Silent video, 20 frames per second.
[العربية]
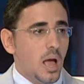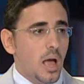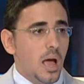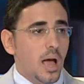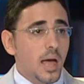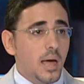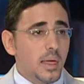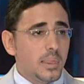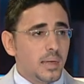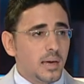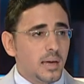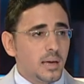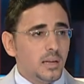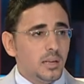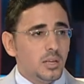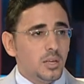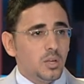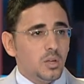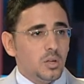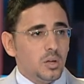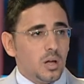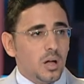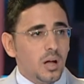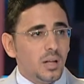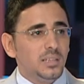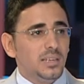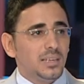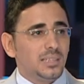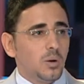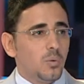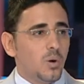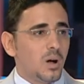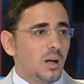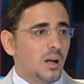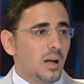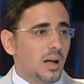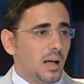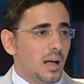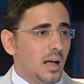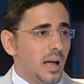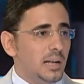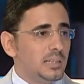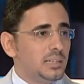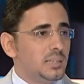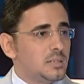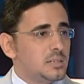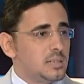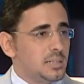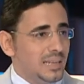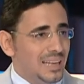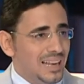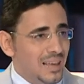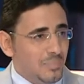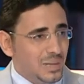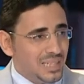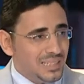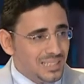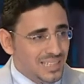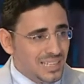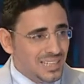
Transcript: هذا قد يتوقع أن يصل إلى 200